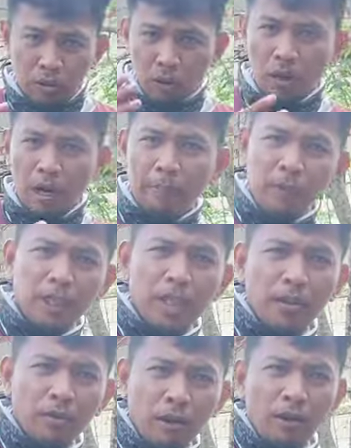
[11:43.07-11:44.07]
So update
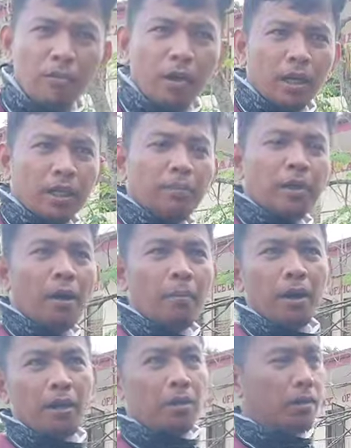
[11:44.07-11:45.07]
nato karon mga
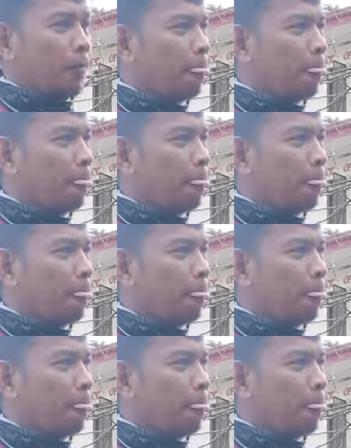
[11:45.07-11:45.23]
katimtabang no.